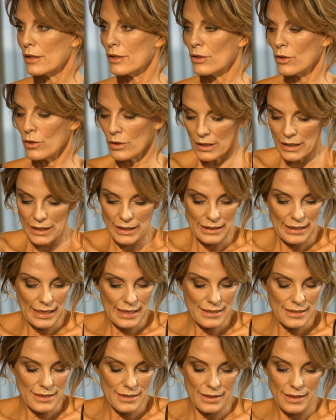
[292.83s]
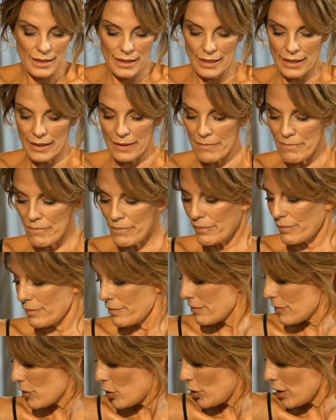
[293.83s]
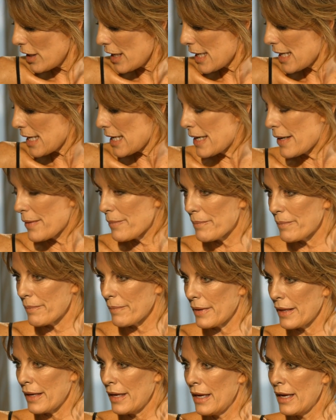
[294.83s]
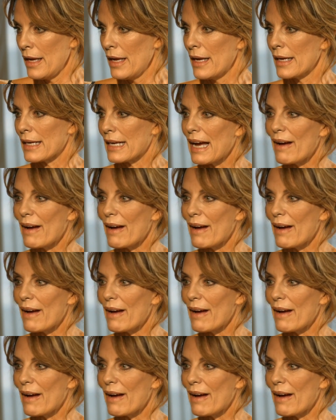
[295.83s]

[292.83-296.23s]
donde estás eh, toda mm, cableada.